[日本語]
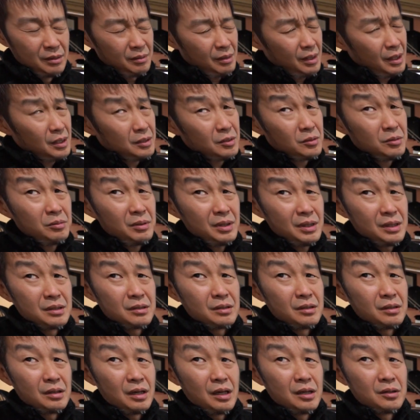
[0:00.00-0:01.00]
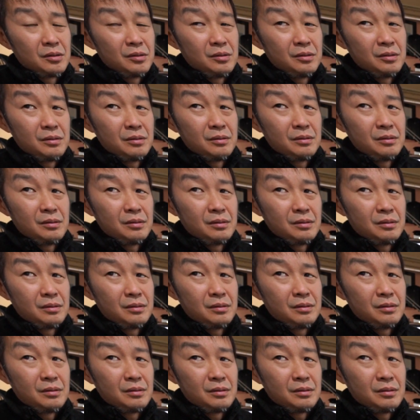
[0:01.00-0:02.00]
あとはあ
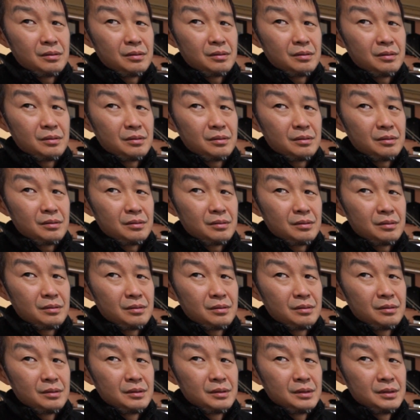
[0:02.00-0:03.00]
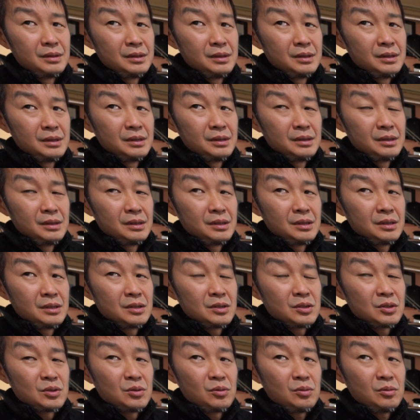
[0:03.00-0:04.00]
のー、
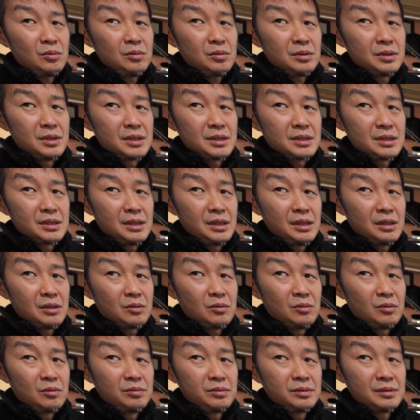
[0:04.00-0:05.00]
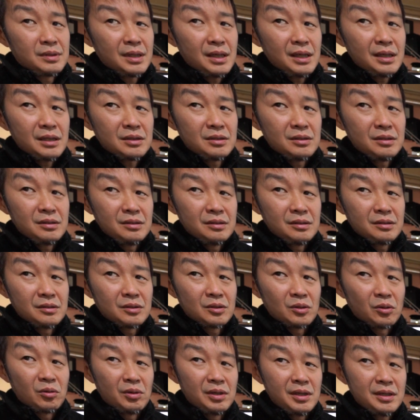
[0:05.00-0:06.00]
そうですねこう深く
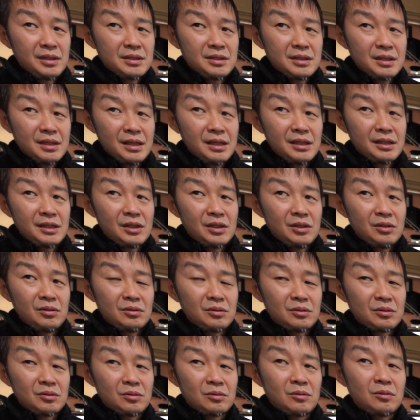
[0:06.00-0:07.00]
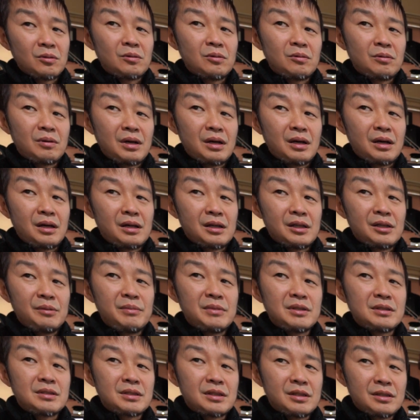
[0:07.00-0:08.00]
撮りづらいっていうところはあり
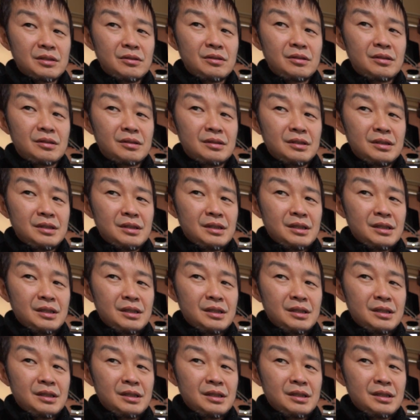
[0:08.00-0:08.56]
ますけど